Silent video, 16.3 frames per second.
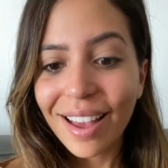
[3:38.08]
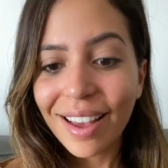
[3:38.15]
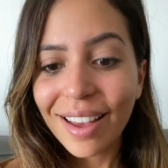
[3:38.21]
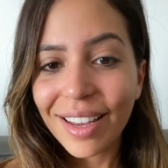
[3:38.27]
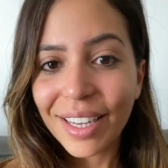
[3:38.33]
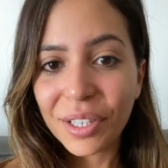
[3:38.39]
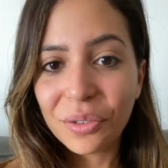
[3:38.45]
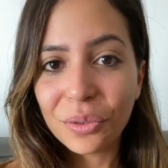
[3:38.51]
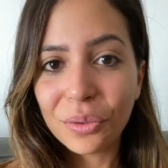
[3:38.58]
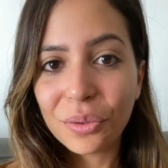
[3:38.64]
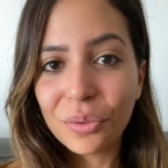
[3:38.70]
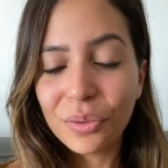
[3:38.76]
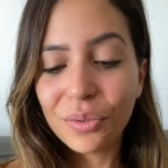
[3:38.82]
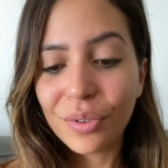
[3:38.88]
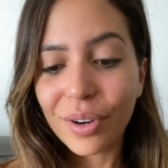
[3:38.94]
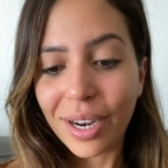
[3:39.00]
Et du
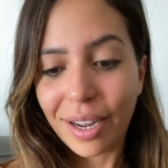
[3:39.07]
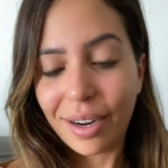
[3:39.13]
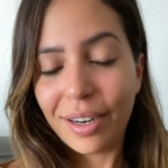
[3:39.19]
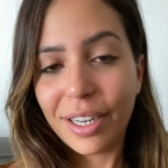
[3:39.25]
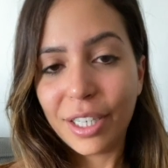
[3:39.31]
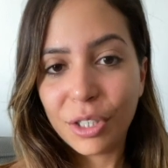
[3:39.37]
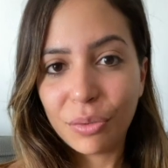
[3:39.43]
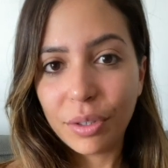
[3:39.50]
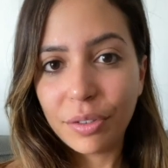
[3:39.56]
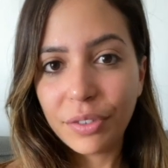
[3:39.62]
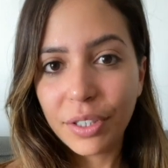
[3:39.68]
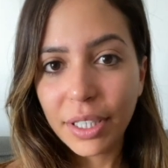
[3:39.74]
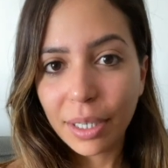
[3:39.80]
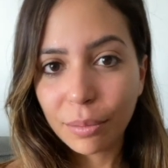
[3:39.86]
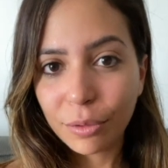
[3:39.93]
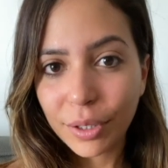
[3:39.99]
coup, voilà, là je vais
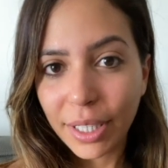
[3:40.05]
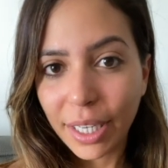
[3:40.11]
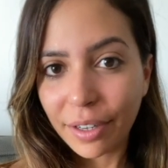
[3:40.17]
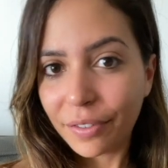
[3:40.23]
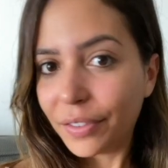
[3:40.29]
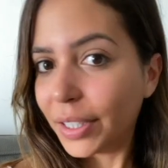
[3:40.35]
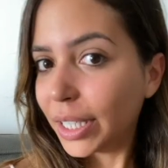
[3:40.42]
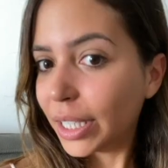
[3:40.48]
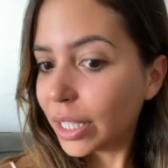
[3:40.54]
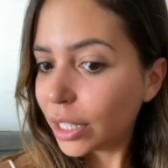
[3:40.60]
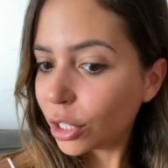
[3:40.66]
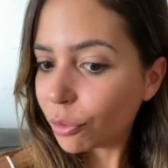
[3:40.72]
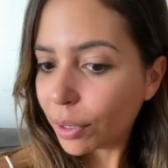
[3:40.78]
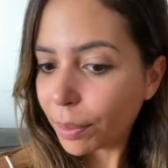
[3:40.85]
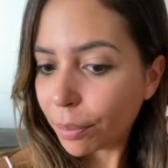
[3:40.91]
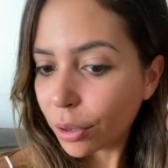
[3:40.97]
finir mon café, je
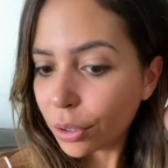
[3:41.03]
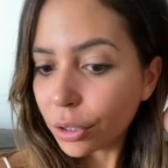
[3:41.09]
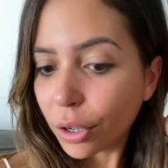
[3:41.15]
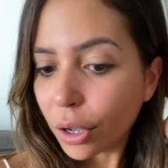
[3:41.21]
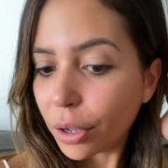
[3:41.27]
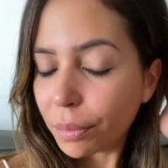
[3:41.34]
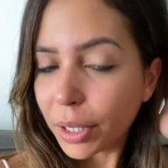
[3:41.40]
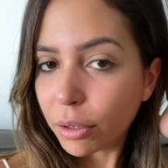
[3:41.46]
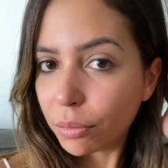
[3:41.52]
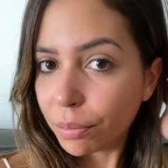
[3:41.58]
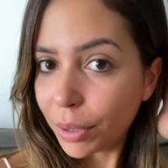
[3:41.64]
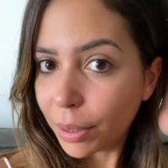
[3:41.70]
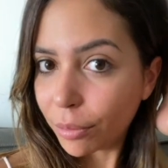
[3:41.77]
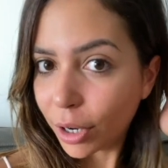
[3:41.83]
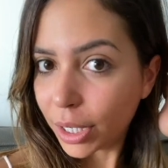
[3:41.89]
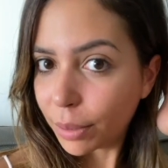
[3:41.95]
vais prendre mes
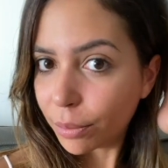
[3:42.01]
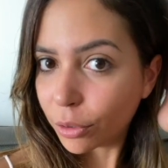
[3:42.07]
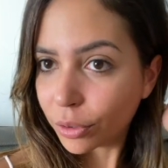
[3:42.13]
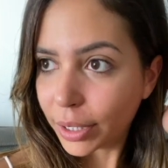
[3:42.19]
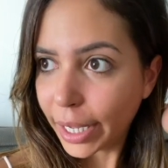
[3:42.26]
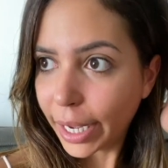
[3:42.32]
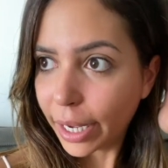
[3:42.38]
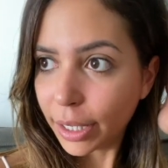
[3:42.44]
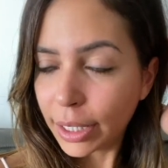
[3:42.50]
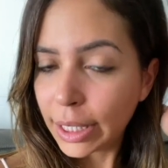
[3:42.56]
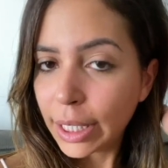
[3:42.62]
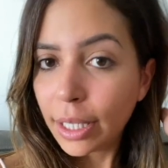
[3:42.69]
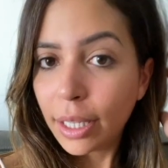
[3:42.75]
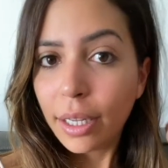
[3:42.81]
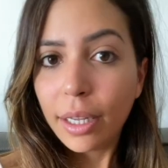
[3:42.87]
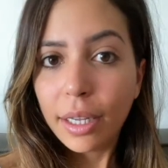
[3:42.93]
compléments alimentaires.
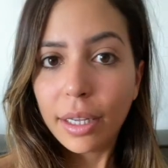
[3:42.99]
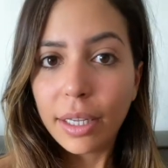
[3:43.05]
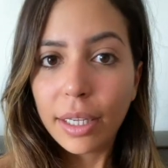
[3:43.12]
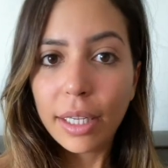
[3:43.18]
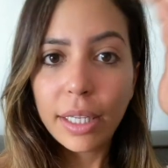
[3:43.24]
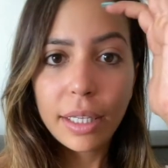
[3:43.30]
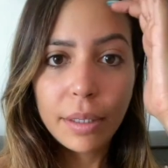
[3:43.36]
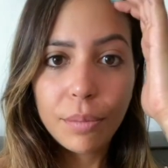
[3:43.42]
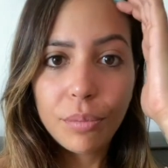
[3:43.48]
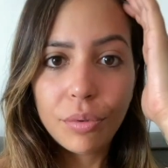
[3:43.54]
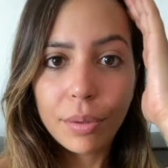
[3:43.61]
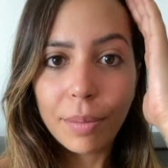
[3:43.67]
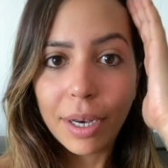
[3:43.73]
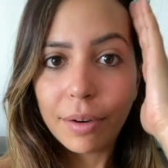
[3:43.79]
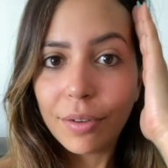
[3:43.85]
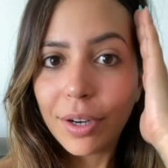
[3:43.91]
Et puis
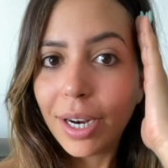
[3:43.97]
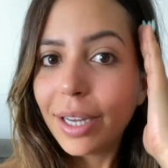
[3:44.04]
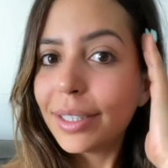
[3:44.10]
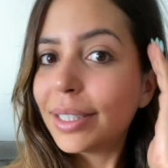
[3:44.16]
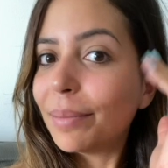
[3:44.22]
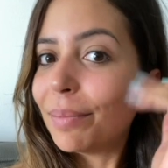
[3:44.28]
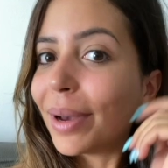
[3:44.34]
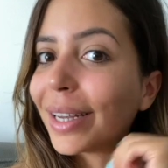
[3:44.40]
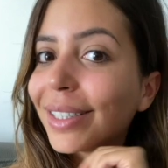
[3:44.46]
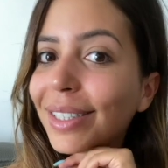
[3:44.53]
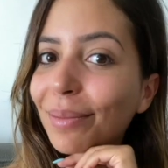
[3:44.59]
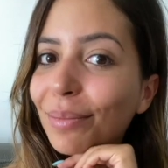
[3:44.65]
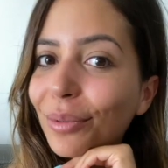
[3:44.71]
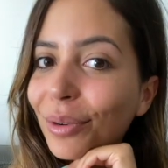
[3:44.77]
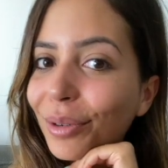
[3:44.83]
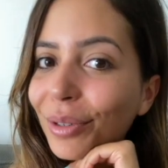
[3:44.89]
bah voilà, c'est parti
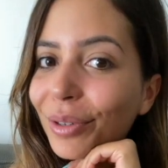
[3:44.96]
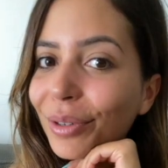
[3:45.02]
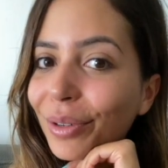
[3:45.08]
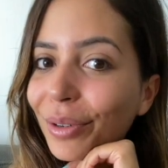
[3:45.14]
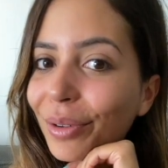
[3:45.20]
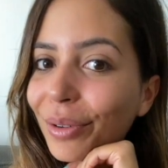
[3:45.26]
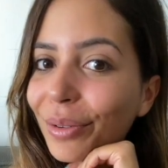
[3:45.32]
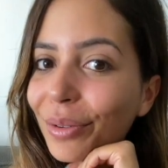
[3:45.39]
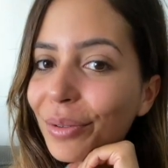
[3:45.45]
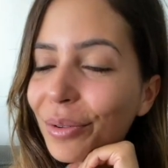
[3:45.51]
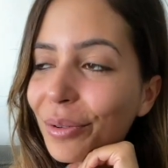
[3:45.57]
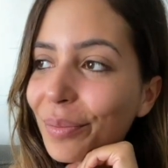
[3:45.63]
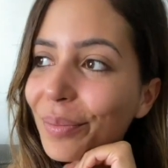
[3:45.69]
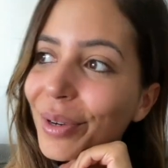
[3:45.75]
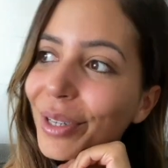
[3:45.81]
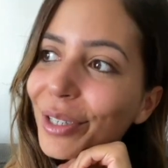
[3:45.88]
pour une,
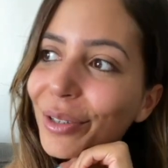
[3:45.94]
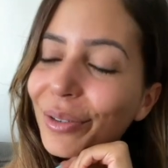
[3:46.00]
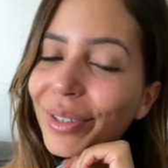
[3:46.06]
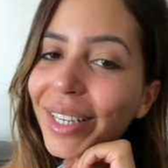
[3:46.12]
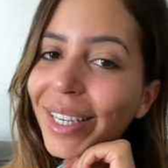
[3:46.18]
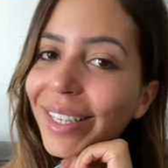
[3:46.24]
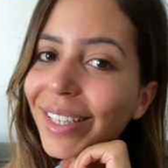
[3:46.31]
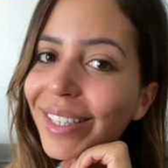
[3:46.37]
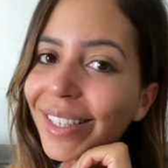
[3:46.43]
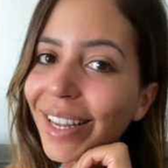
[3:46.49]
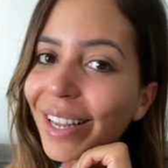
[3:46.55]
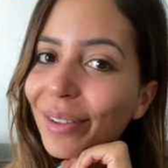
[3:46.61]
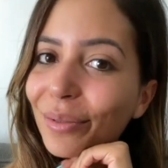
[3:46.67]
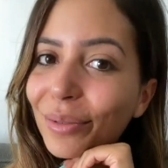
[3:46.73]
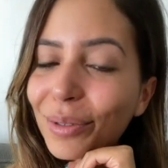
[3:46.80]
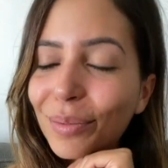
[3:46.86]
bonne journée qui
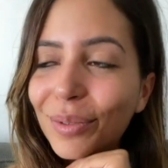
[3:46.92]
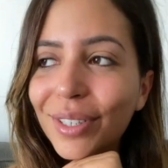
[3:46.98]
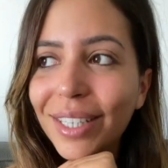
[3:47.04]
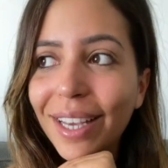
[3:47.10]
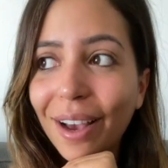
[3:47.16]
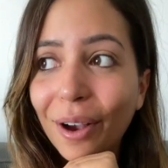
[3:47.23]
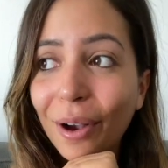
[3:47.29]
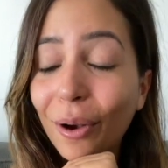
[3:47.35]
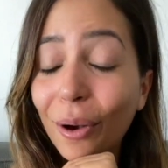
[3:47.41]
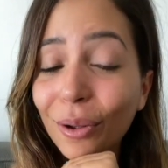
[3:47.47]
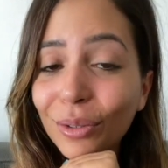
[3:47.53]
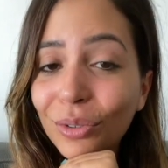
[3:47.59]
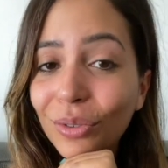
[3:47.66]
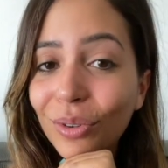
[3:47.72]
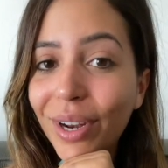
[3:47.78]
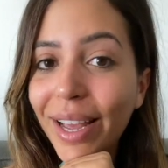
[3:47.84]
s'annonce, puisqu'il y a un grand
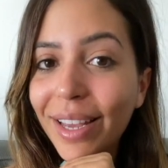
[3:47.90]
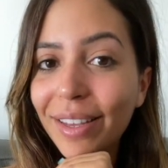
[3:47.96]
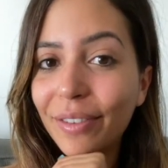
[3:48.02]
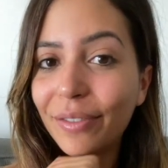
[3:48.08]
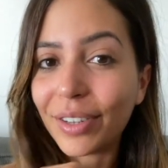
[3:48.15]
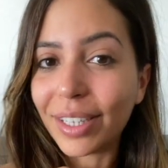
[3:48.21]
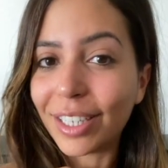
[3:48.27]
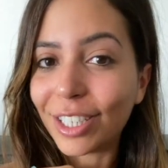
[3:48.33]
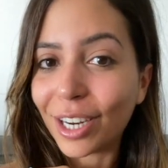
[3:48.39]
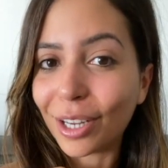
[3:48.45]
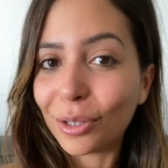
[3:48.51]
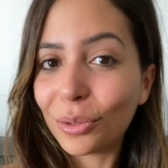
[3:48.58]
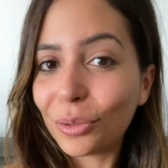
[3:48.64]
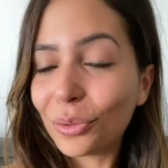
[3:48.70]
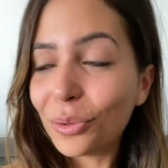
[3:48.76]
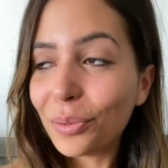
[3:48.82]
soleil, il fait déjà
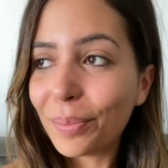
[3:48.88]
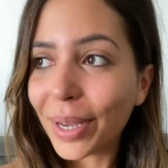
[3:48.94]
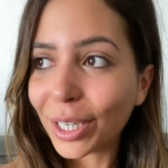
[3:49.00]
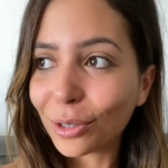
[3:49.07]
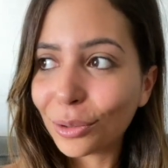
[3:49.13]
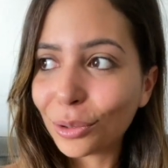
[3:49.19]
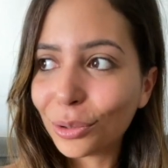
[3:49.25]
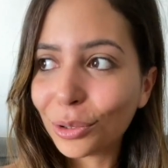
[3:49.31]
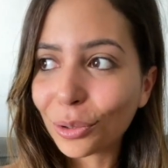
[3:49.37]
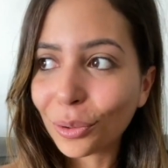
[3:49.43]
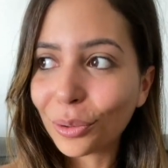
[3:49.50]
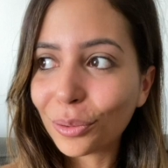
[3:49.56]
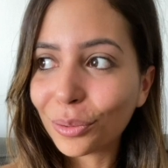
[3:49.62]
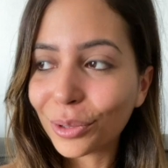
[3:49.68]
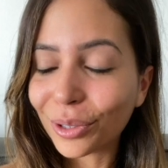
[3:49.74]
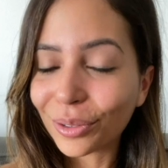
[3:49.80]
super chaud, je suis trop
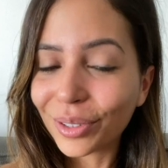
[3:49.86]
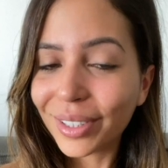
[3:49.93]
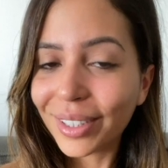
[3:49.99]
contente.